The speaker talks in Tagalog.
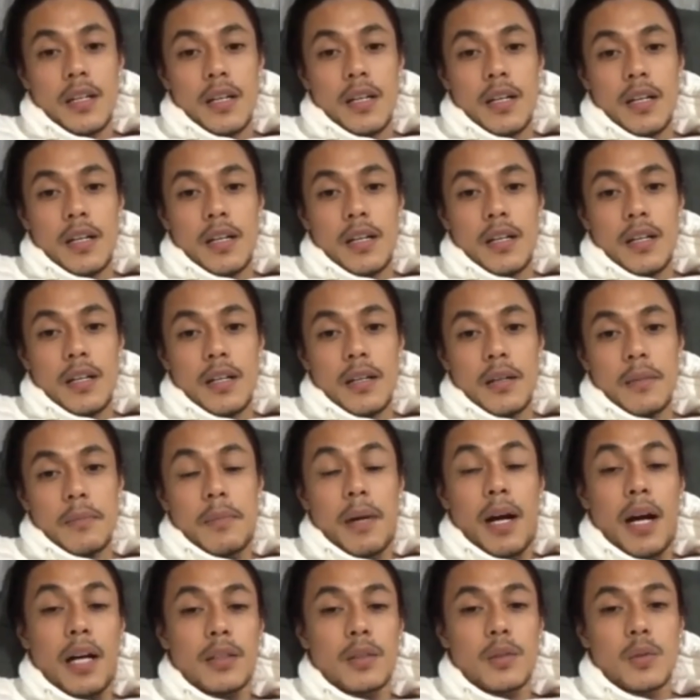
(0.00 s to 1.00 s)
uh,
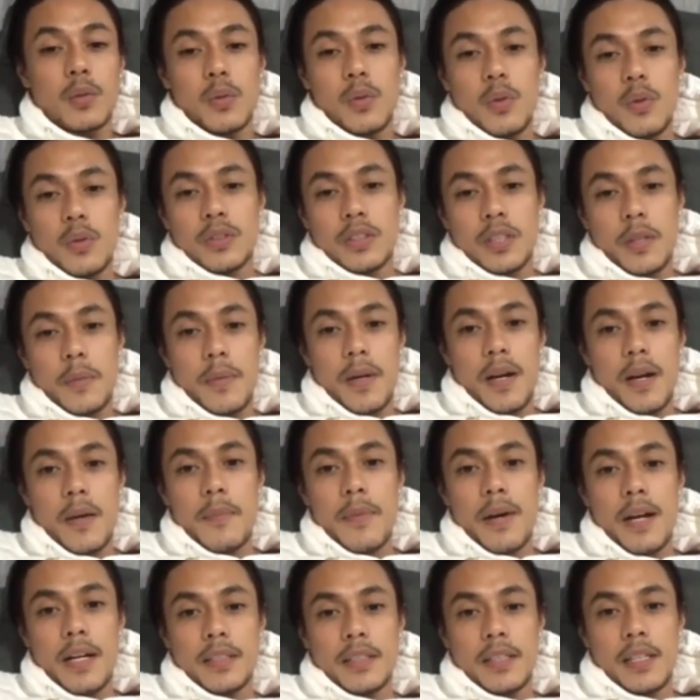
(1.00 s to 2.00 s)
makatulong sa mga
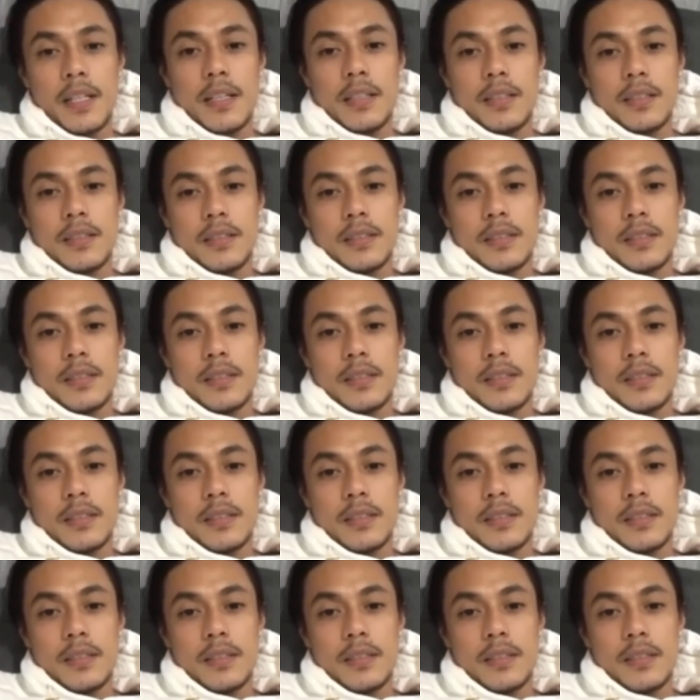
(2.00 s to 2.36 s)
bata.